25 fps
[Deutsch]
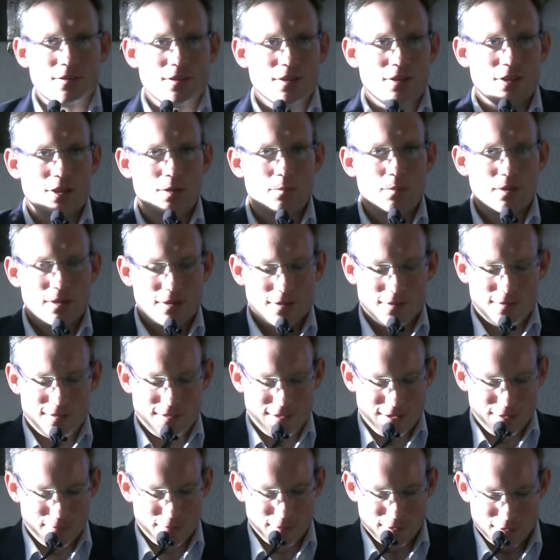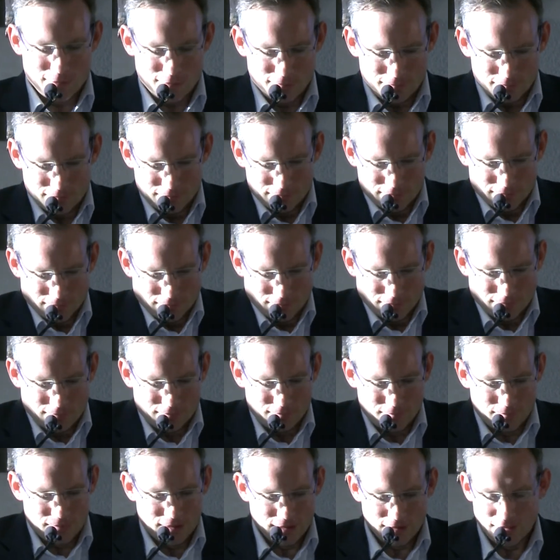Dann nehme ich jetzt einfach
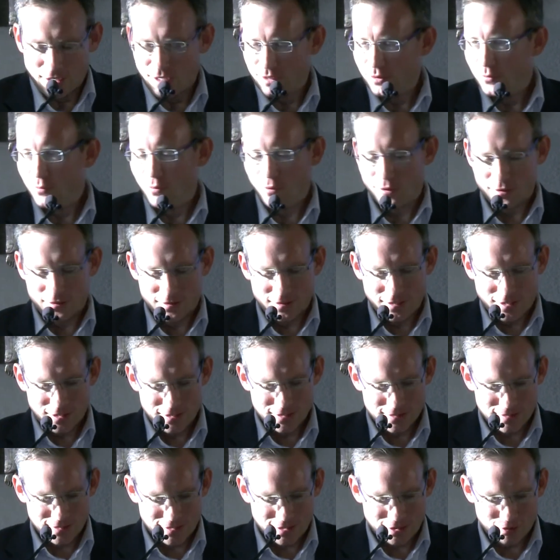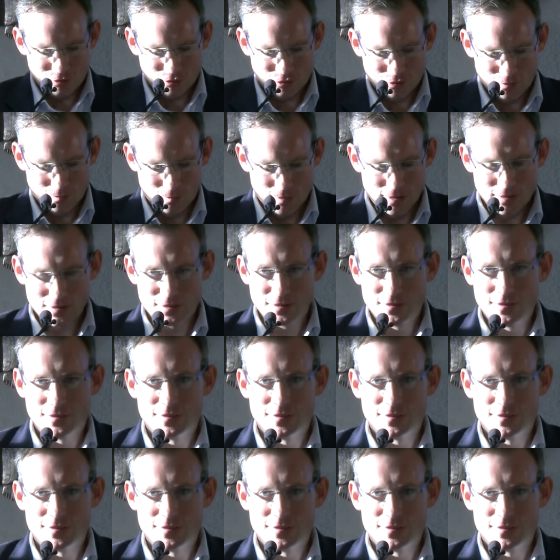die Antworten alle drei schon mit.